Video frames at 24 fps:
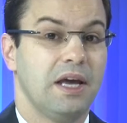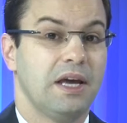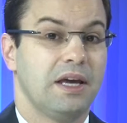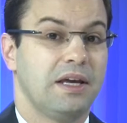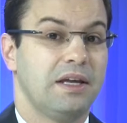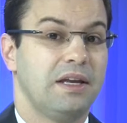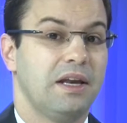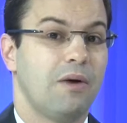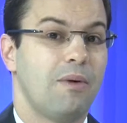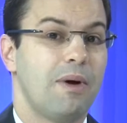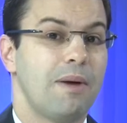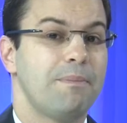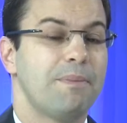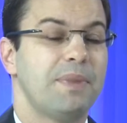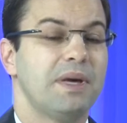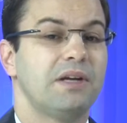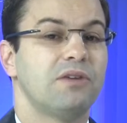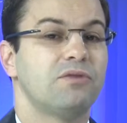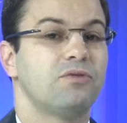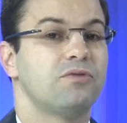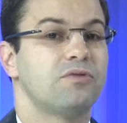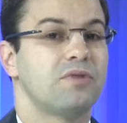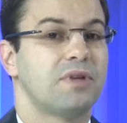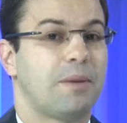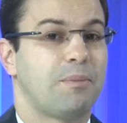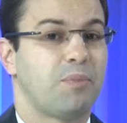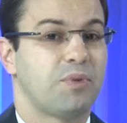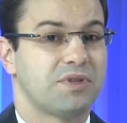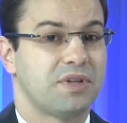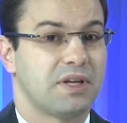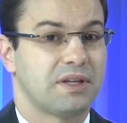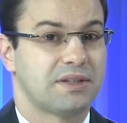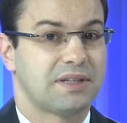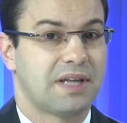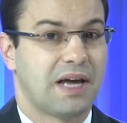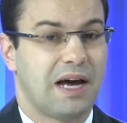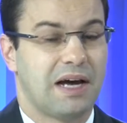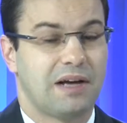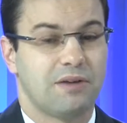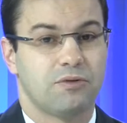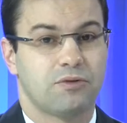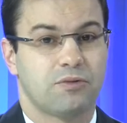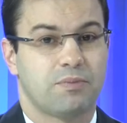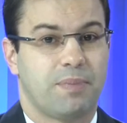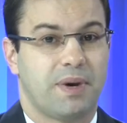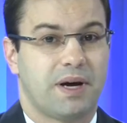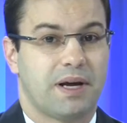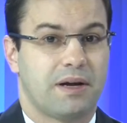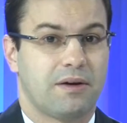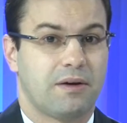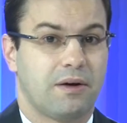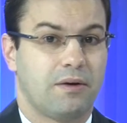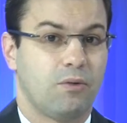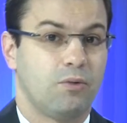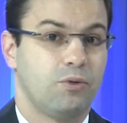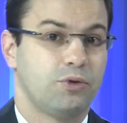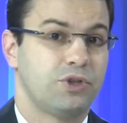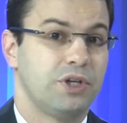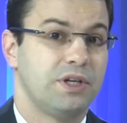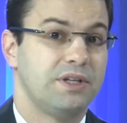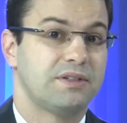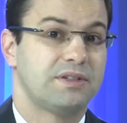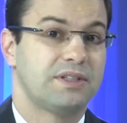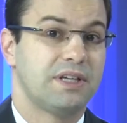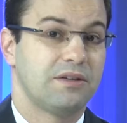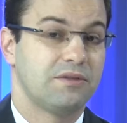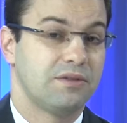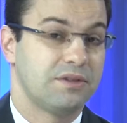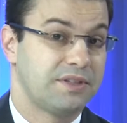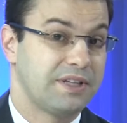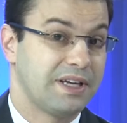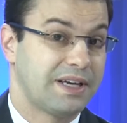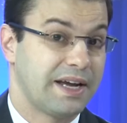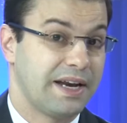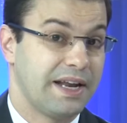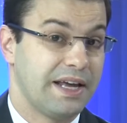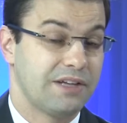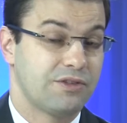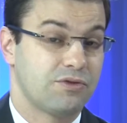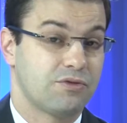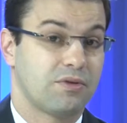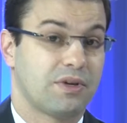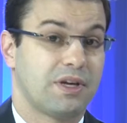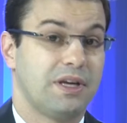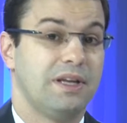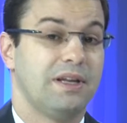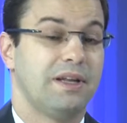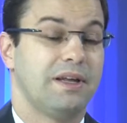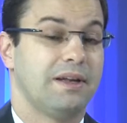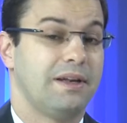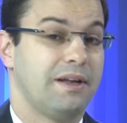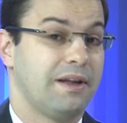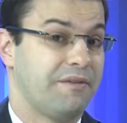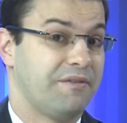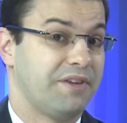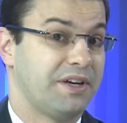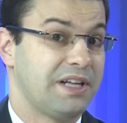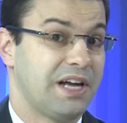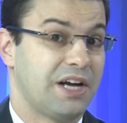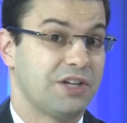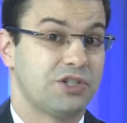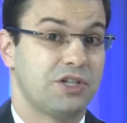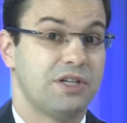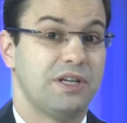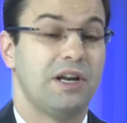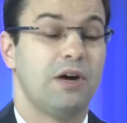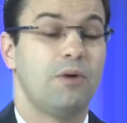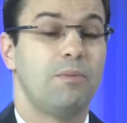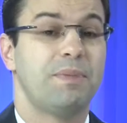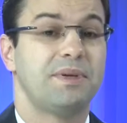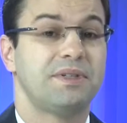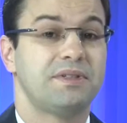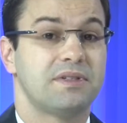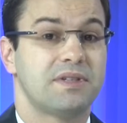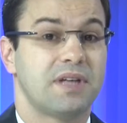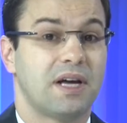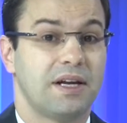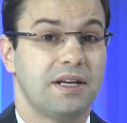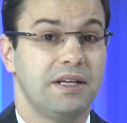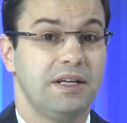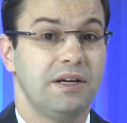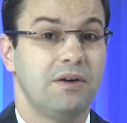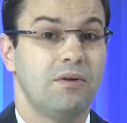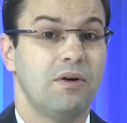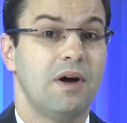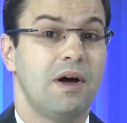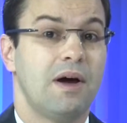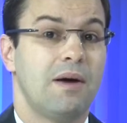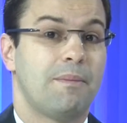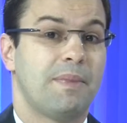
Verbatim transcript: E não apenas os aposentados para utilizando esse crédito, que na verdade não precisariam,